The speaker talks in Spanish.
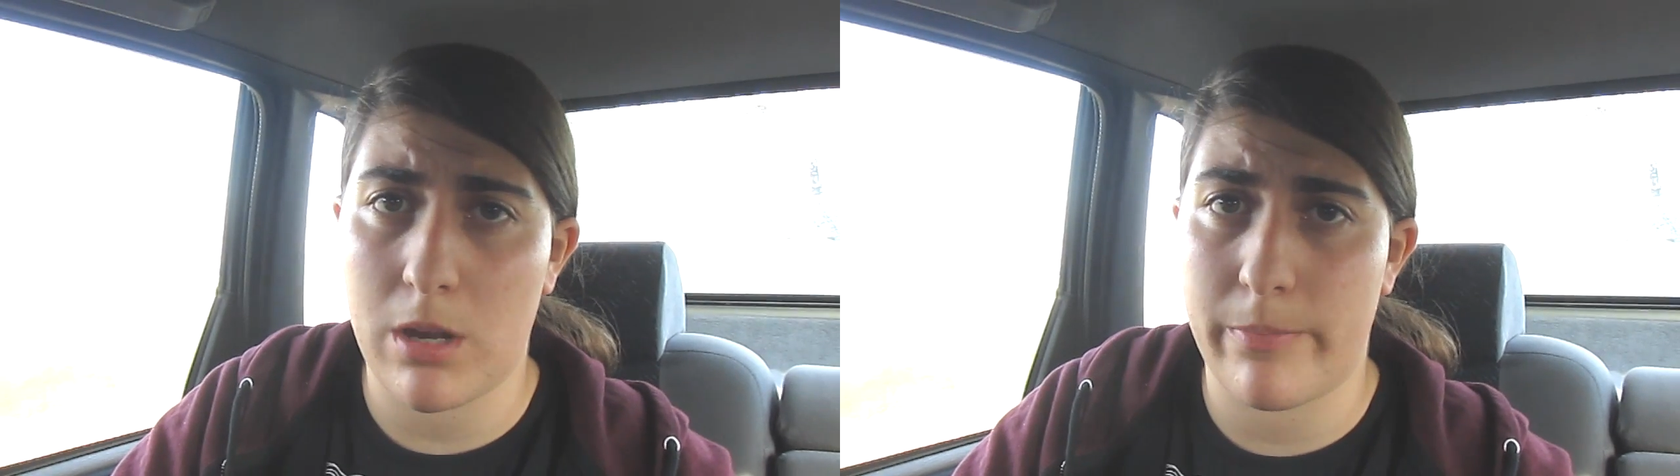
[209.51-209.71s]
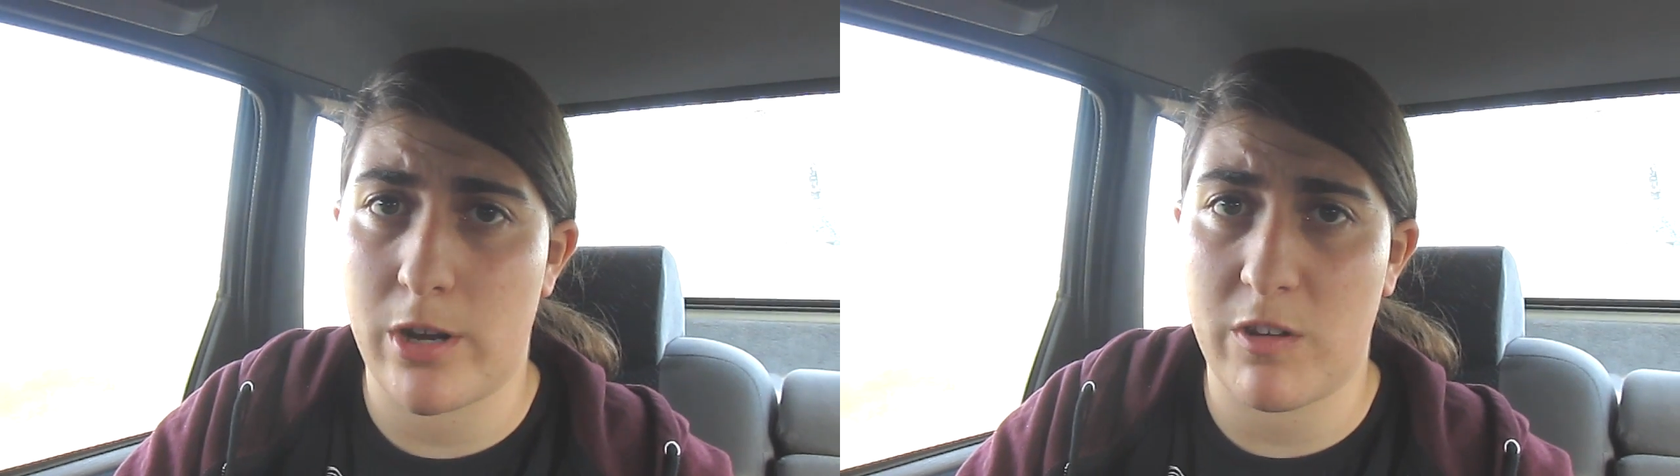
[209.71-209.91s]

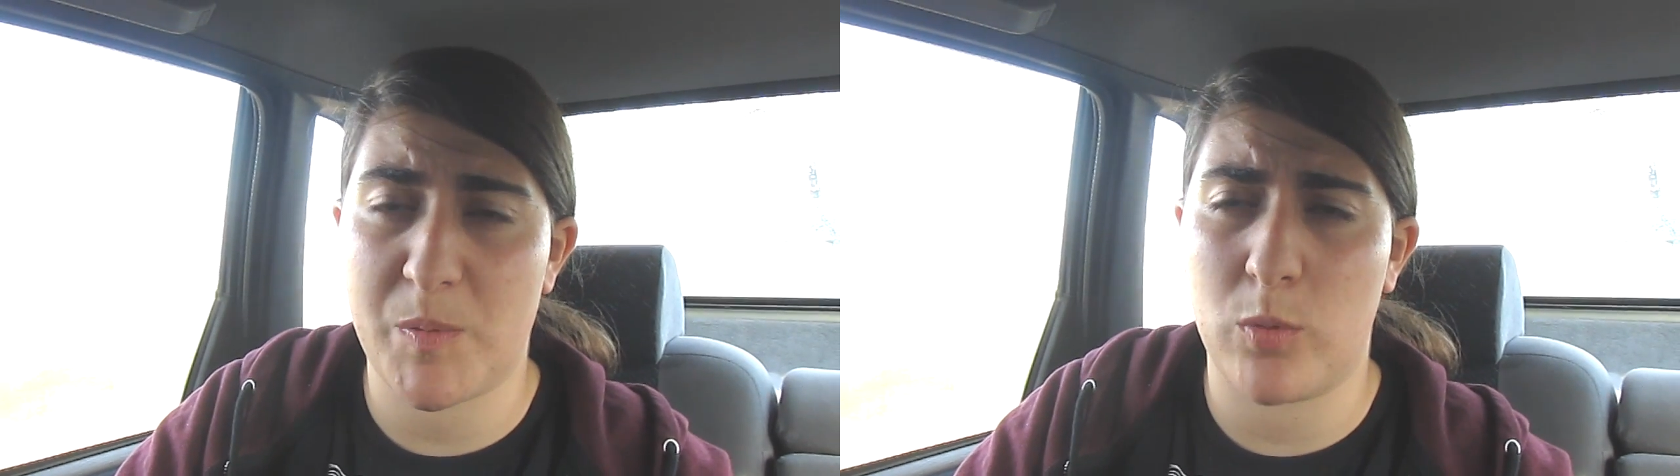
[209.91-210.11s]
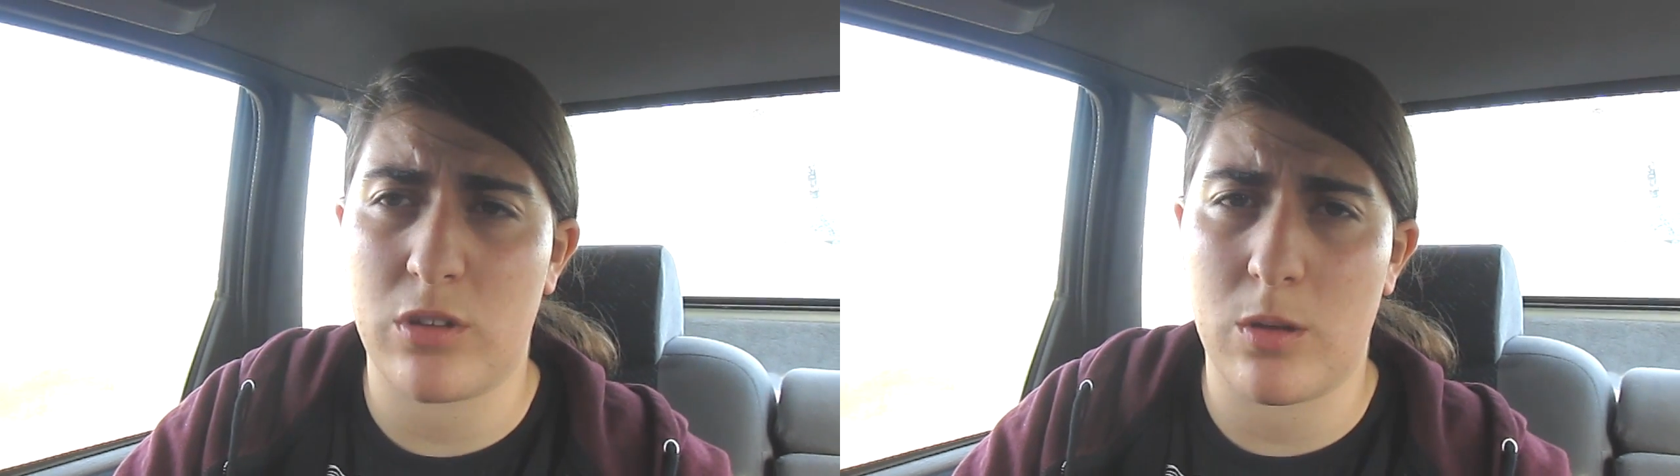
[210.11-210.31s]
que me lo habéis
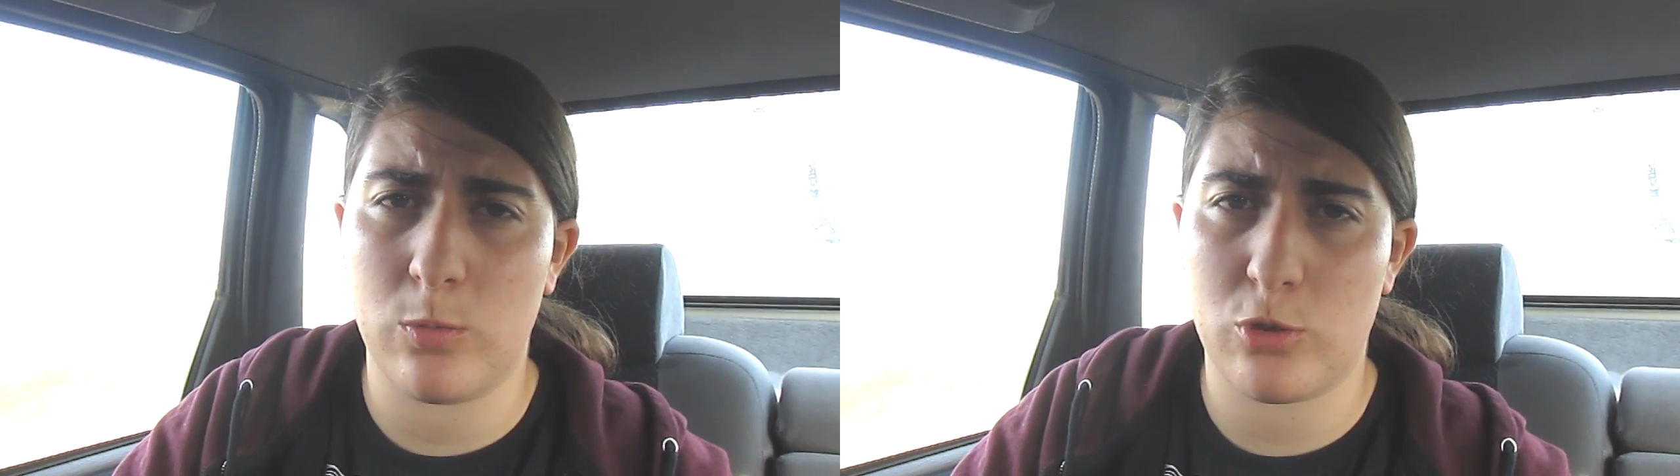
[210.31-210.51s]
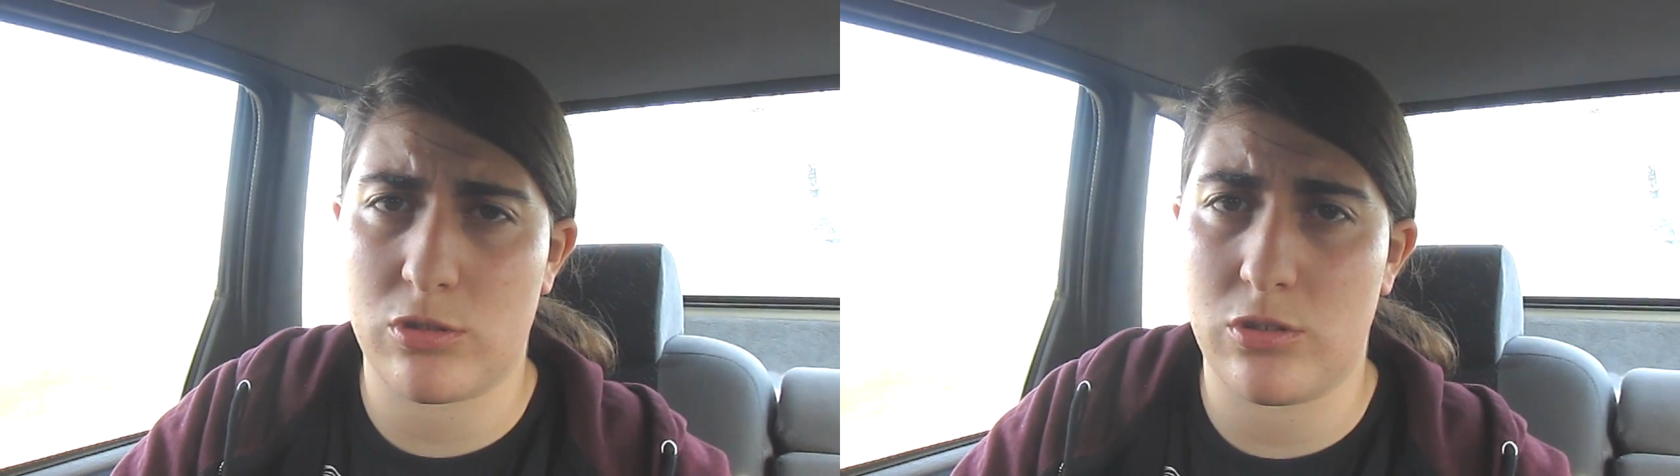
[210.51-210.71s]
preguntado
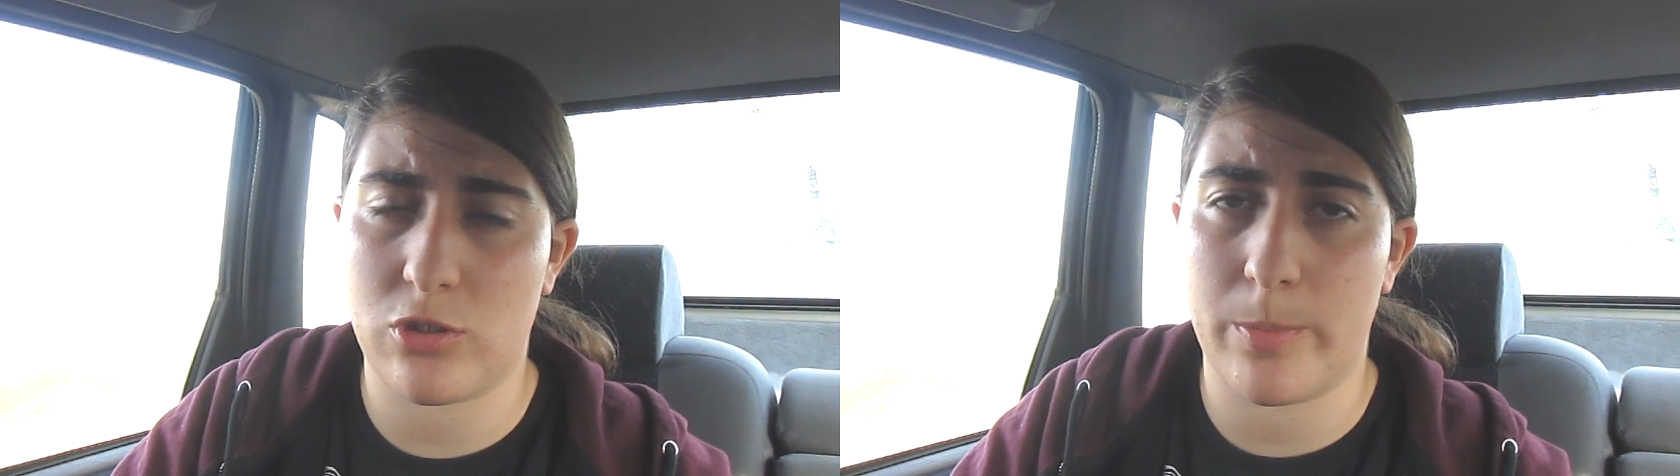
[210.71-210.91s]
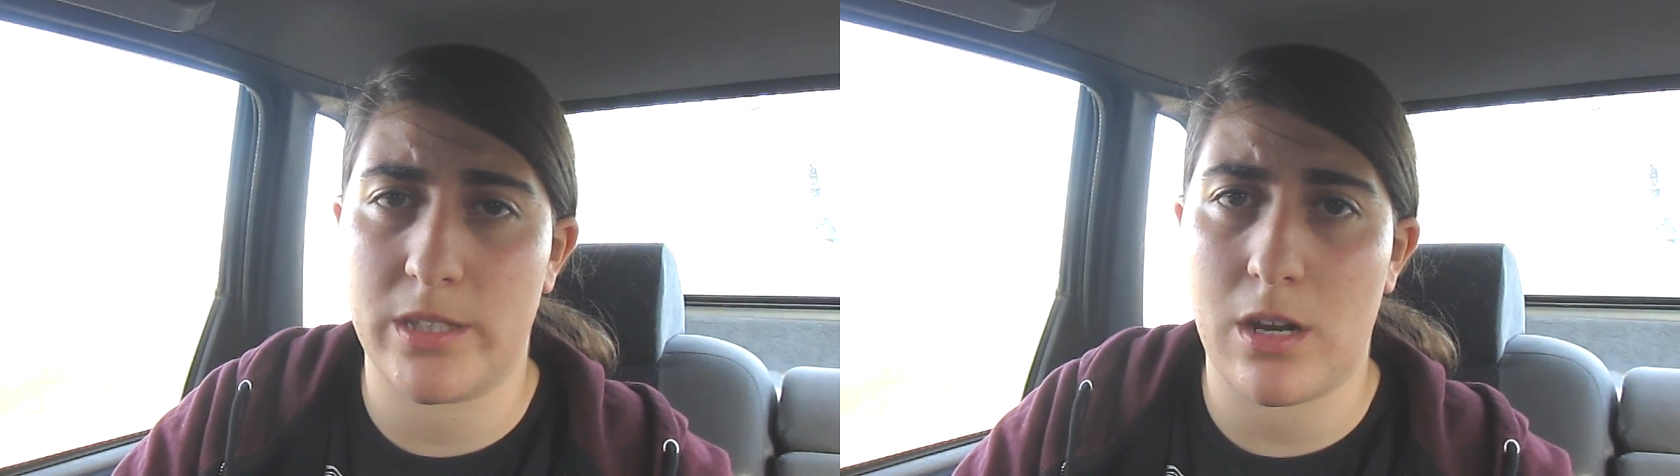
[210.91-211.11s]
muchos en los
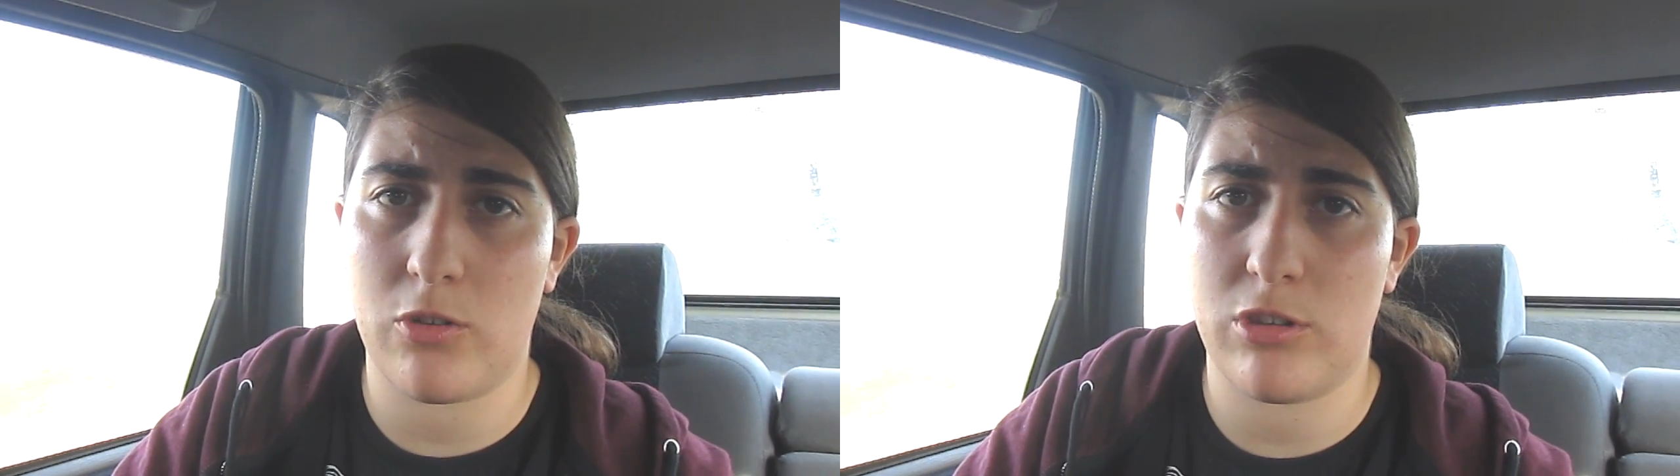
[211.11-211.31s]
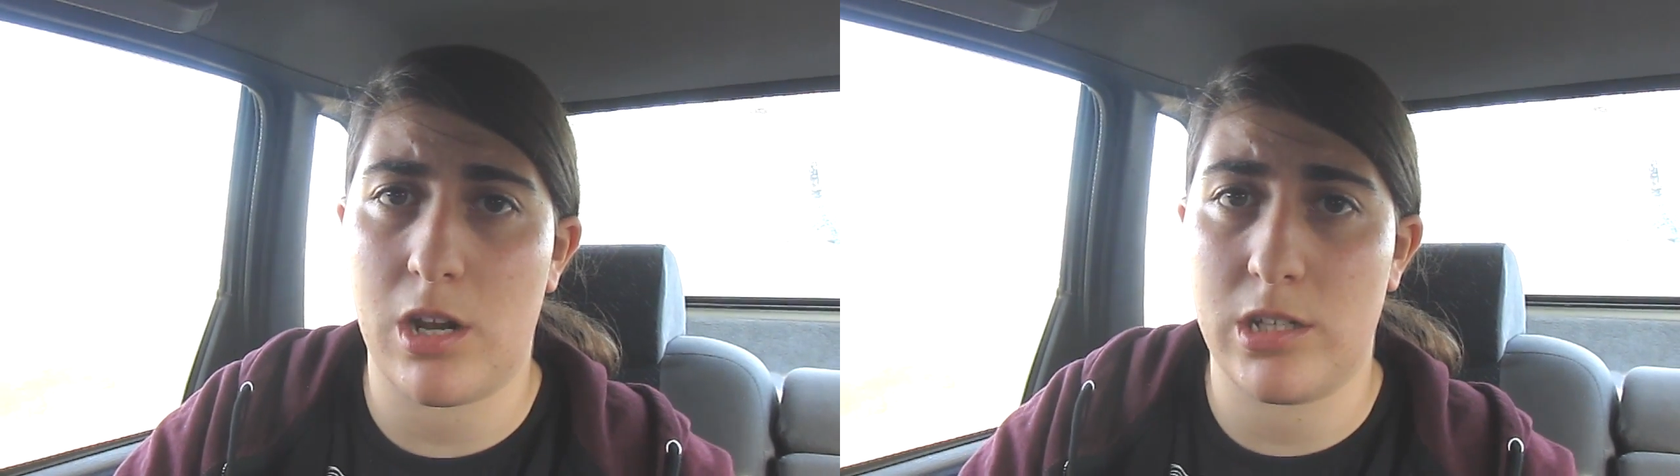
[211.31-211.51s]
comentarios y tal.